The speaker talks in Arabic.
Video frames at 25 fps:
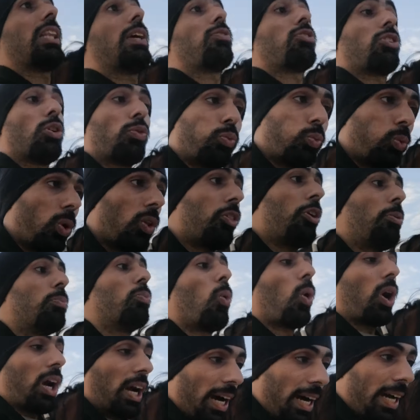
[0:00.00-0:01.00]
نفسه في وضع
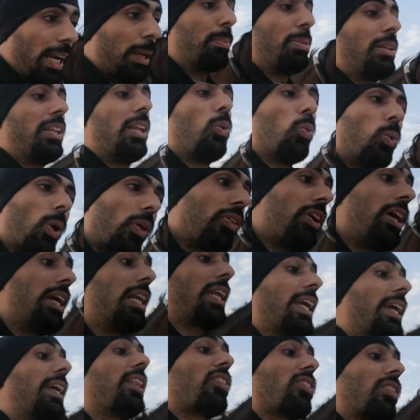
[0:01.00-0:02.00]
مقارب للوضع
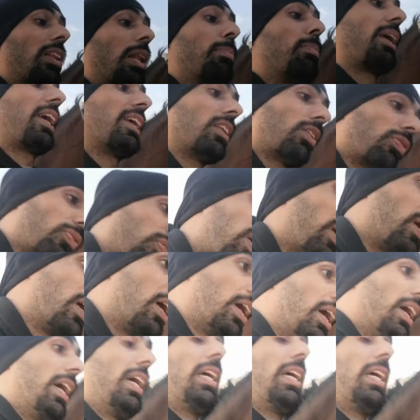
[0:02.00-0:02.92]
اللي انت لما كنت فيه